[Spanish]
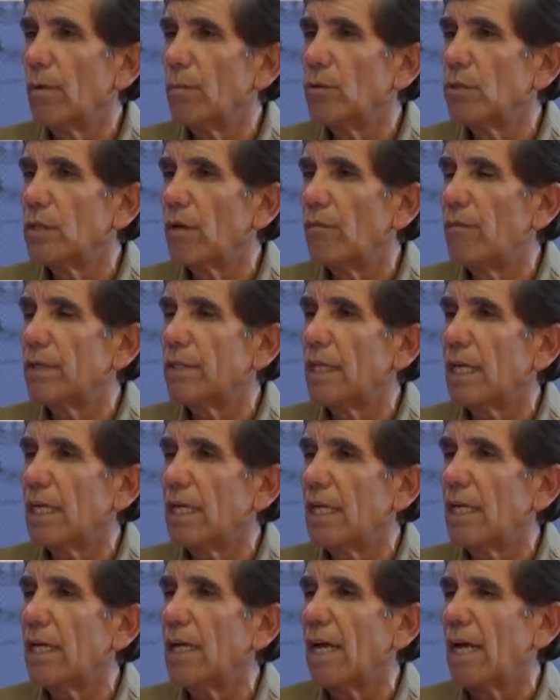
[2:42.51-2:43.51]
muchas veces
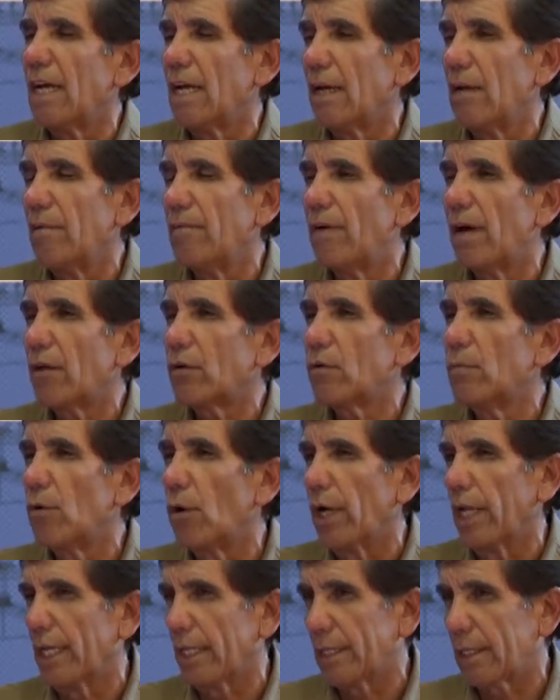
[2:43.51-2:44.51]
aquí el barro
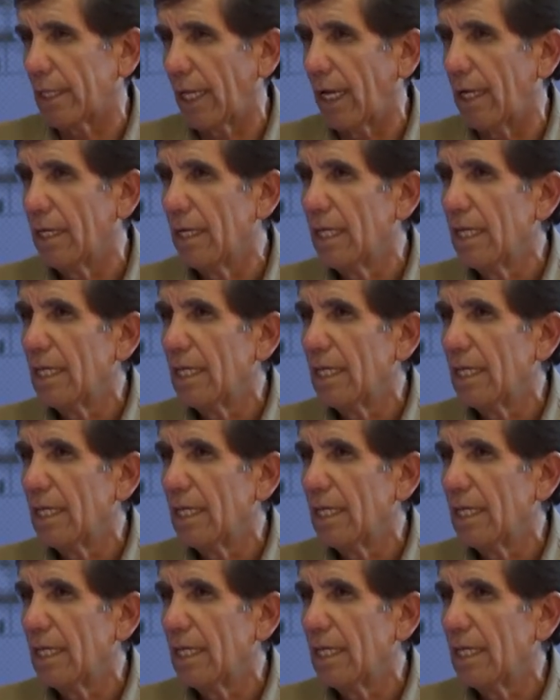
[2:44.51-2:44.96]
molesta.